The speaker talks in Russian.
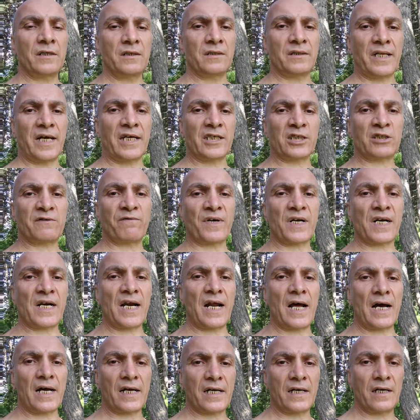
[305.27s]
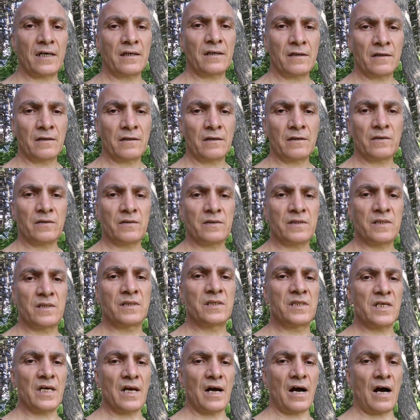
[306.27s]
наш враг,
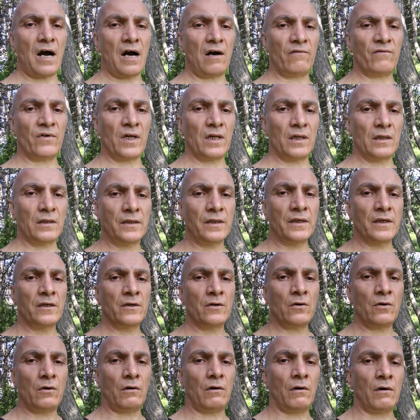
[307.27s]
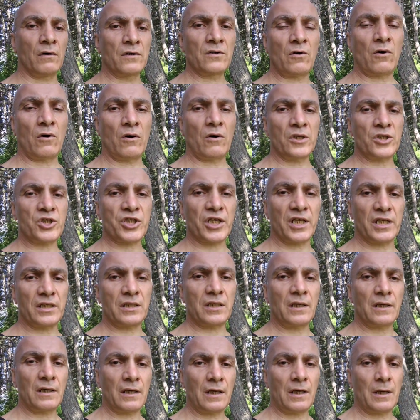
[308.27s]
дьявол, он
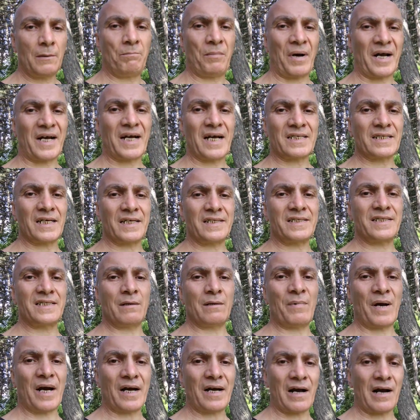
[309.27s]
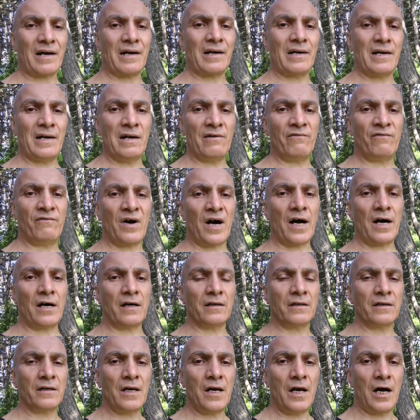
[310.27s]
хочет показать себя как льва.
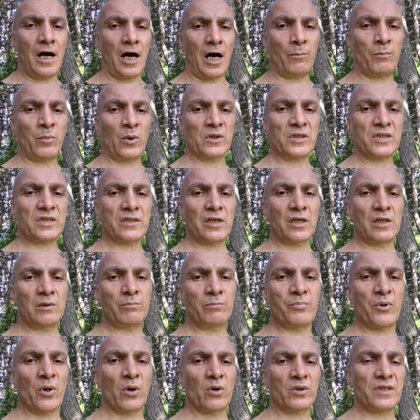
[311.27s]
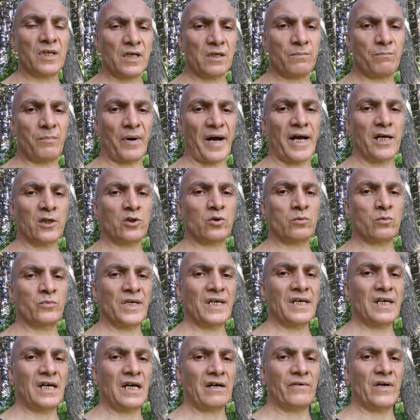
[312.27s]
Апостол Петр поэтому
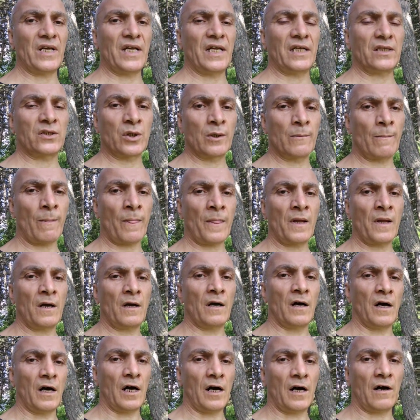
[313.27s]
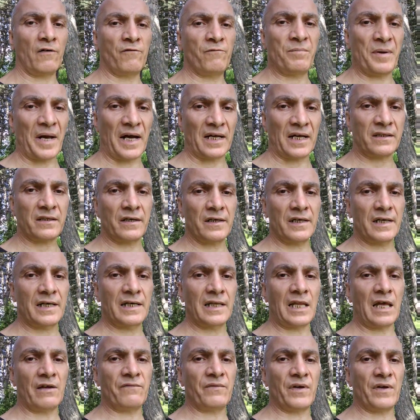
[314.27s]
и говорит а, в пятой
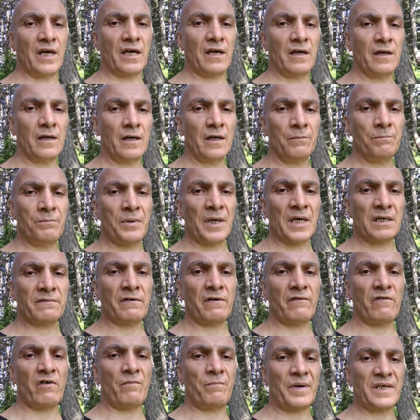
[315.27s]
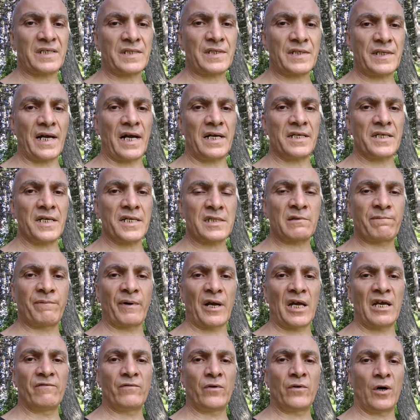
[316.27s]
главе первого послания
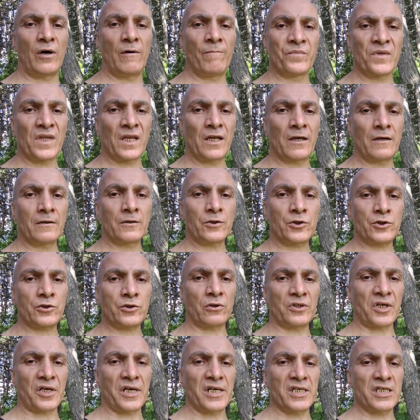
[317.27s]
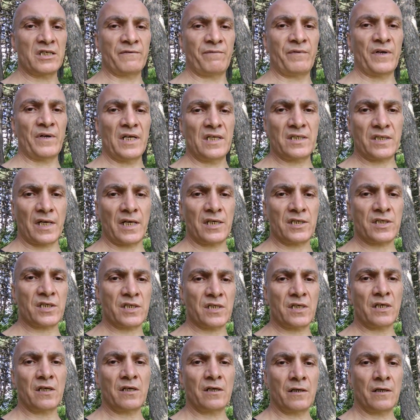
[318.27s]
своего, что
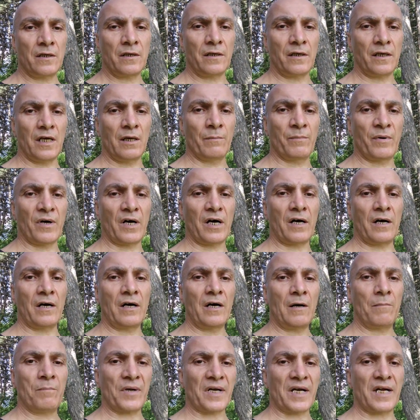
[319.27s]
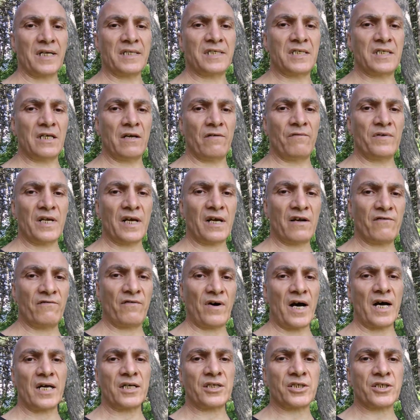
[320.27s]
трезвитесь, ибо противник
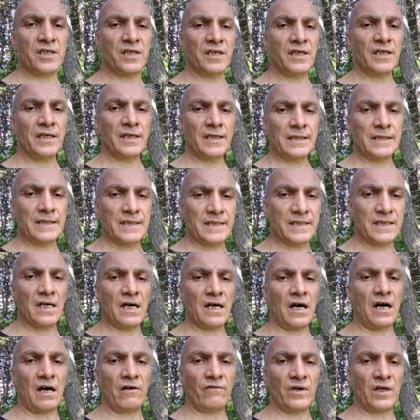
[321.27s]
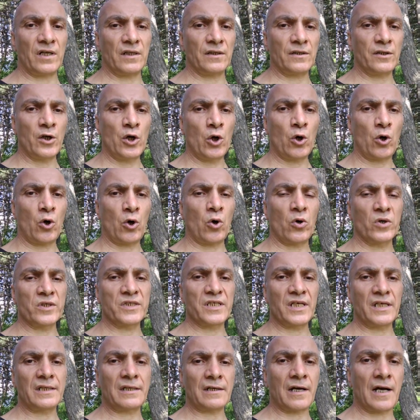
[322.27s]
ваш, дьявол,
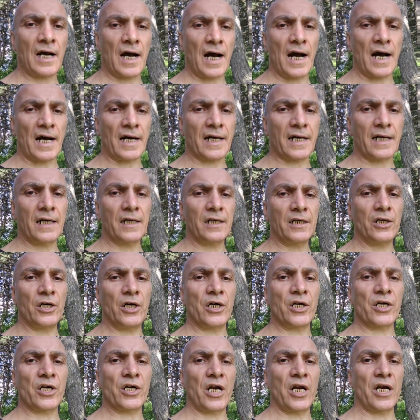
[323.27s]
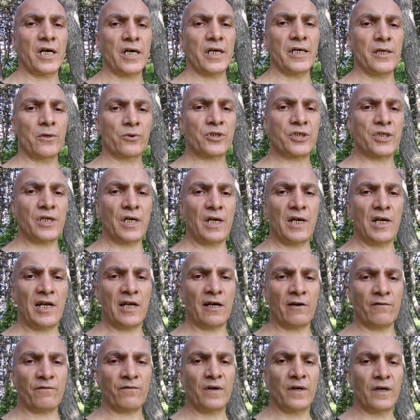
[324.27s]
ходит как рыкающий
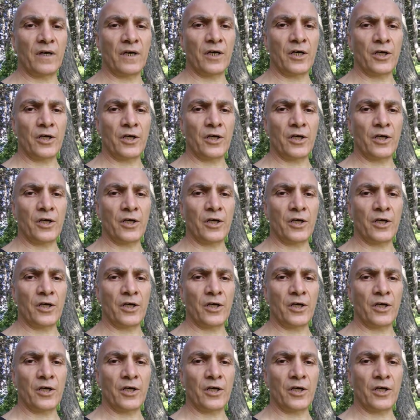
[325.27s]
лев.